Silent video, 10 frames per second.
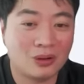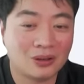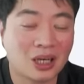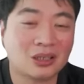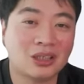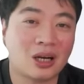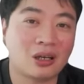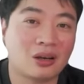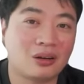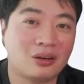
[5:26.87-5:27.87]
상시
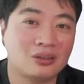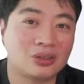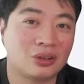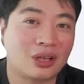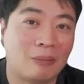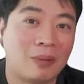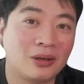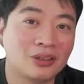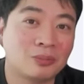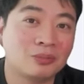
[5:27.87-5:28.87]
가격에는 절대 안
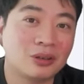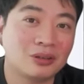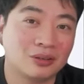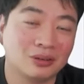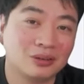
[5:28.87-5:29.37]
팔린 제품들이거든